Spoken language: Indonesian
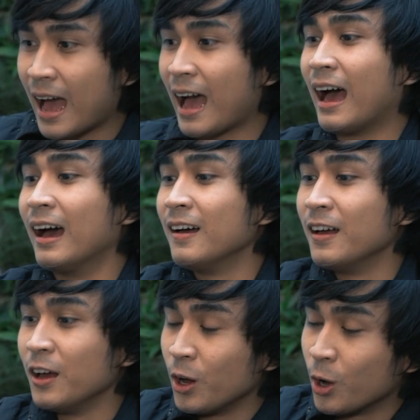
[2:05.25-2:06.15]
kan? nggak?
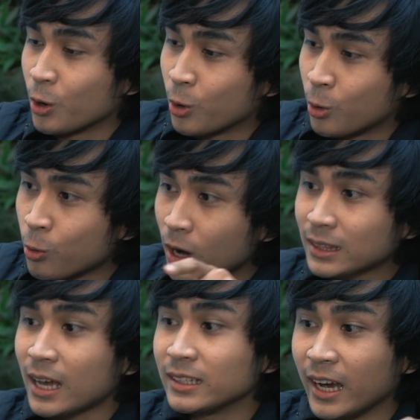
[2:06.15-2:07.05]
Gua
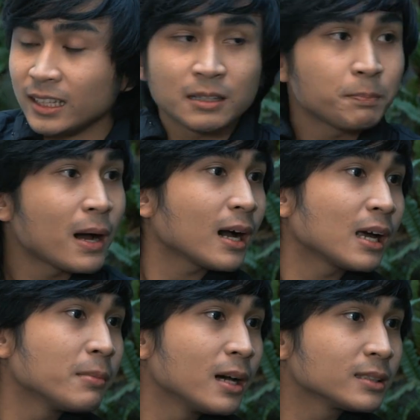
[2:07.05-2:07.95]
tanyain ke
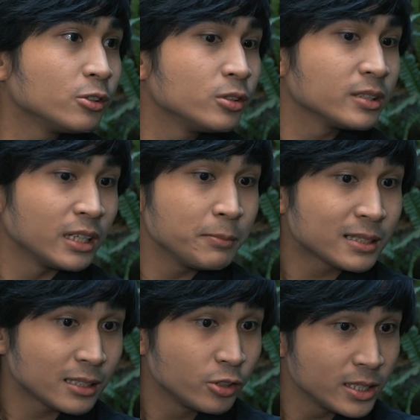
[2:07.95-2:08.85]
pakar bahasa Indonesia. Ini
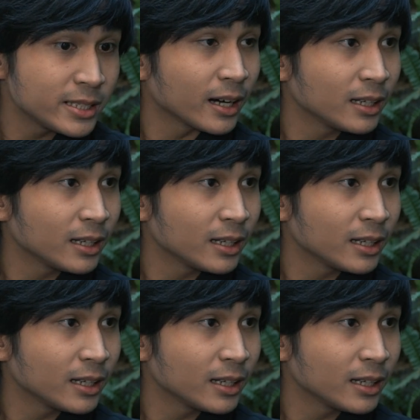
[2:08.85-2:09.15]
bahasa Indonesia yeah.